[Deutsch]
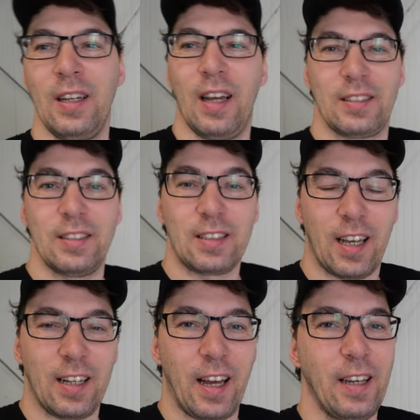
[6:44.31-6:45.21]
es ist
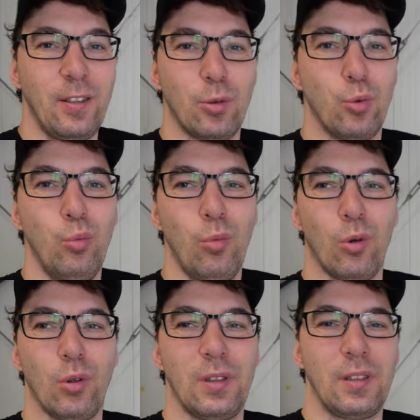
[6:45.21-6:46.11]
kein Eigentum
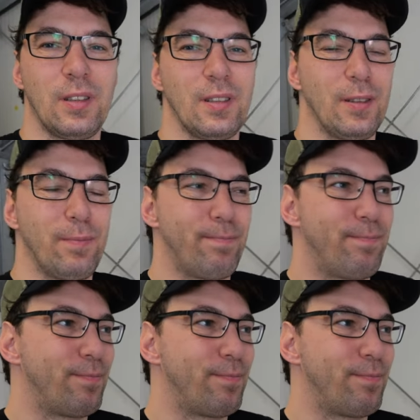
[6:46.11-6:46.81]
und ähm,